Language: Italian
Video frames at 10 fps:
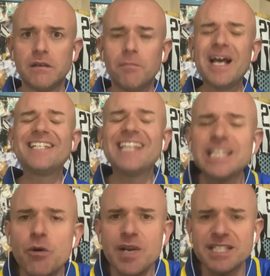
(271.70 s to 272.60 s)
ma è
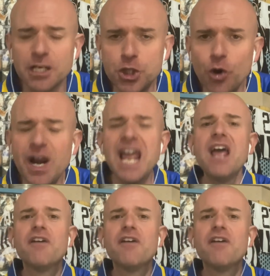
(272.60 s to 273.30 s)
stata una stagione